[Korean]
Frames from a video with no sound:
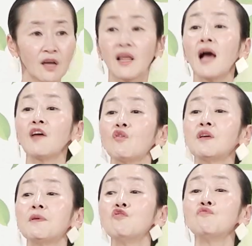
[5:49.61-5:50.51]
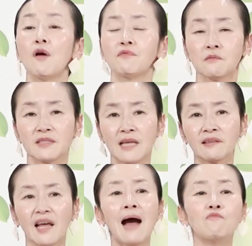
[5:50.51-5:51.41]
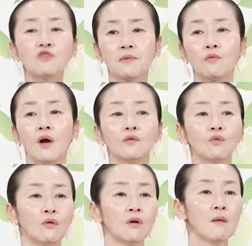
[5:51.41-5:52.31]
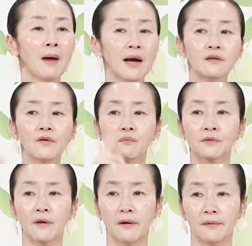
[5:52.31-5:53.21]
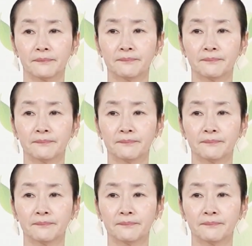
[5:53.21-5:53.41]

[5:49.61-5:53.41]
내가 여기 미움이 없으면 상대가 아무리 미워해도 반응이 없어요.